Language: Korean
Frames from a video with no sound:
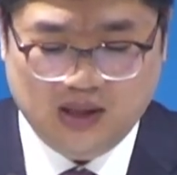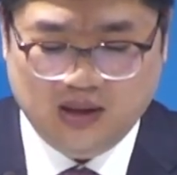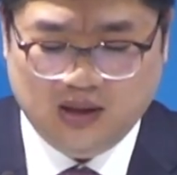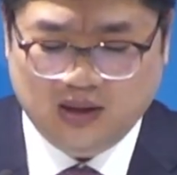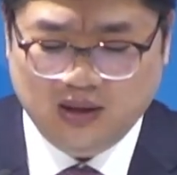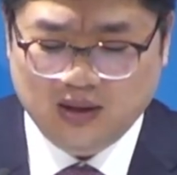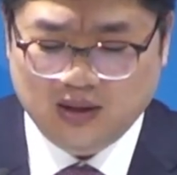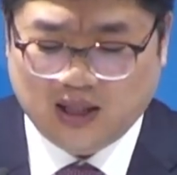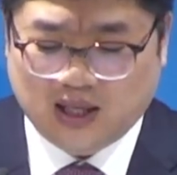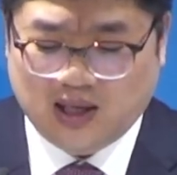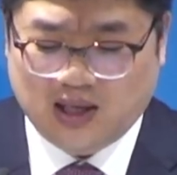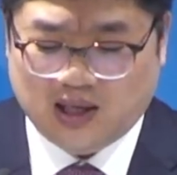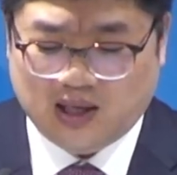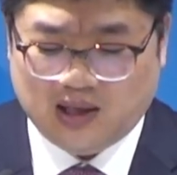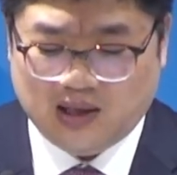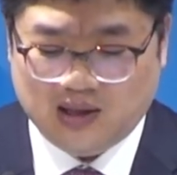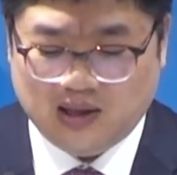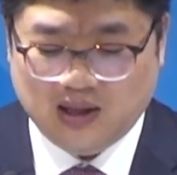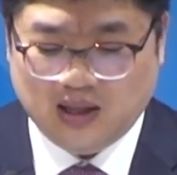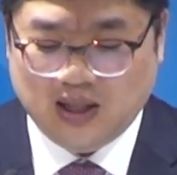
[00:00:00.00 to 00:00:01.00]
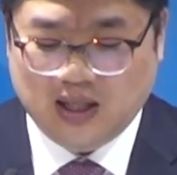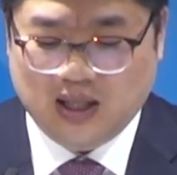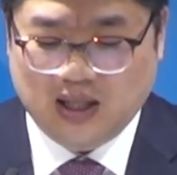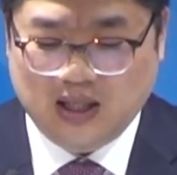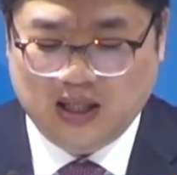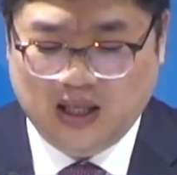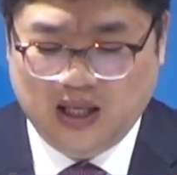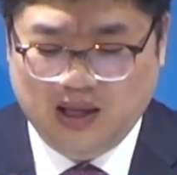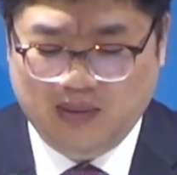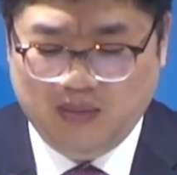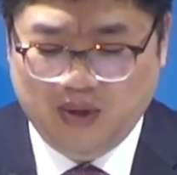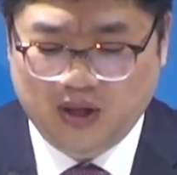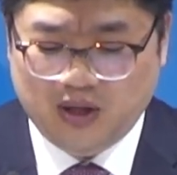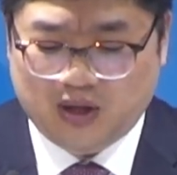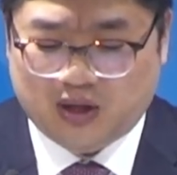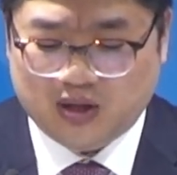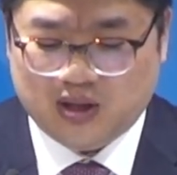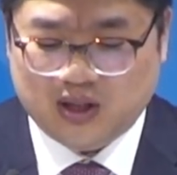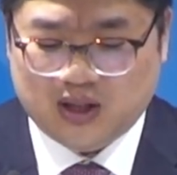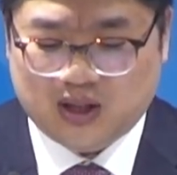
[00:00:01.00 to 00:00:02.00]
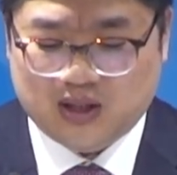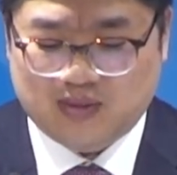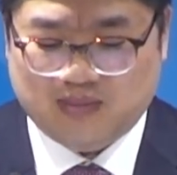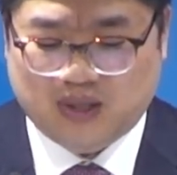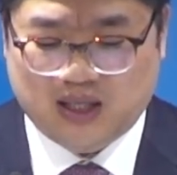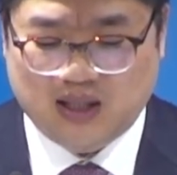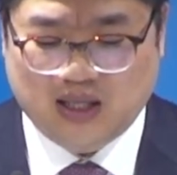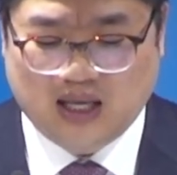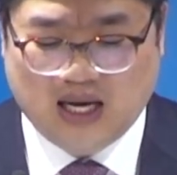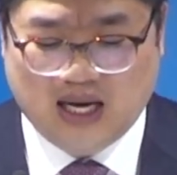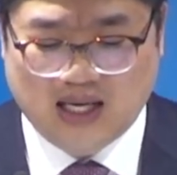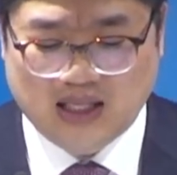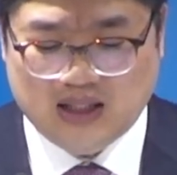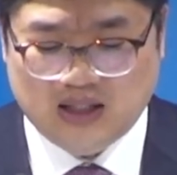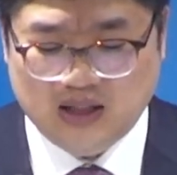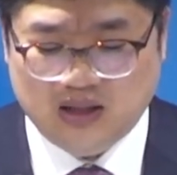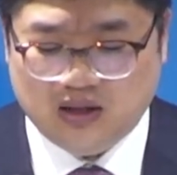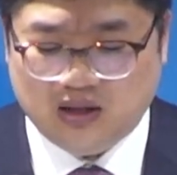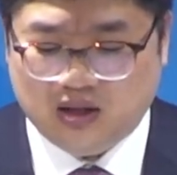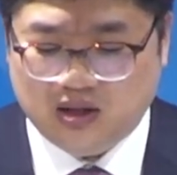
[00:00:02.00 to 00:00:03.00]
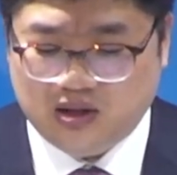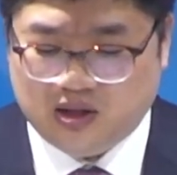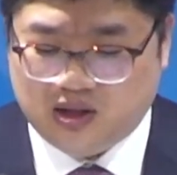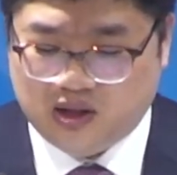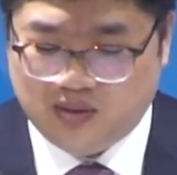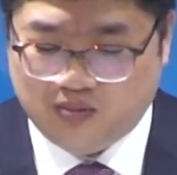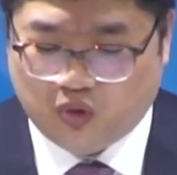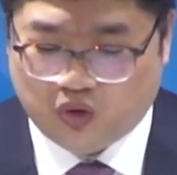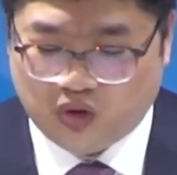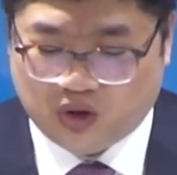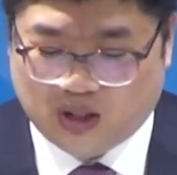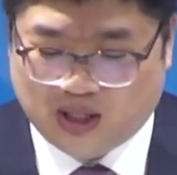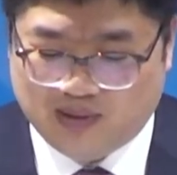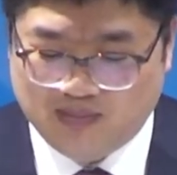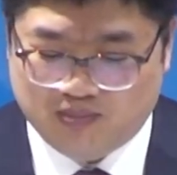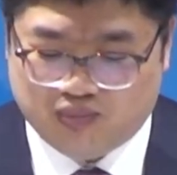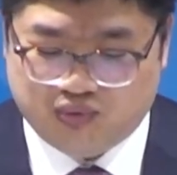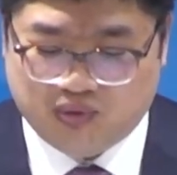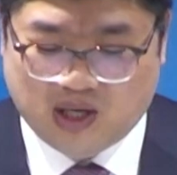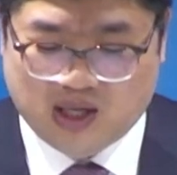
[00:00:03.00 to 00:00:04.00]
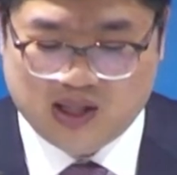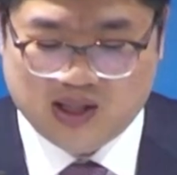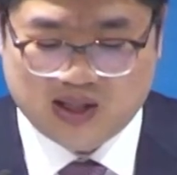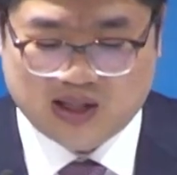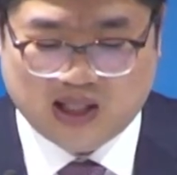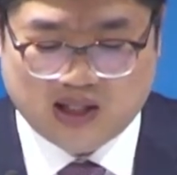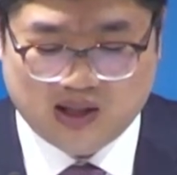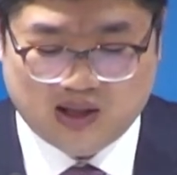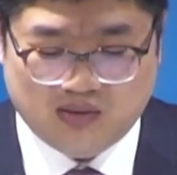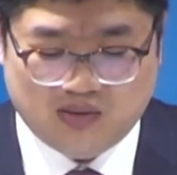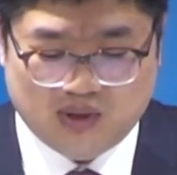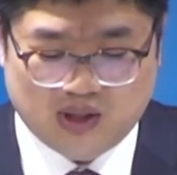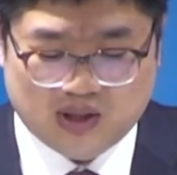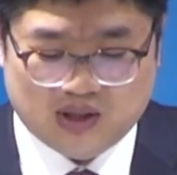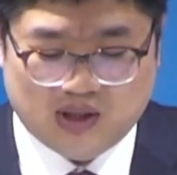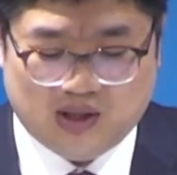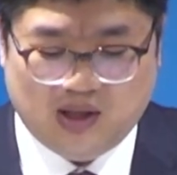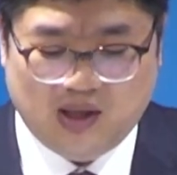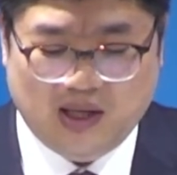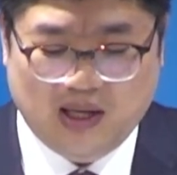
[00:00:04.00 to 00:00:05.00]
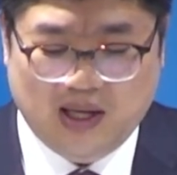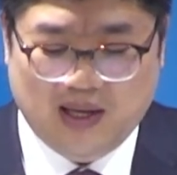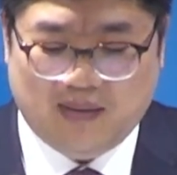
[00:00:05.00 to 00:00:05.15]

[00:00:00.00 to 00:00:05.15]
그러나 이미 얻었지만 아직 얻지 못한 부활을 잡기 위해서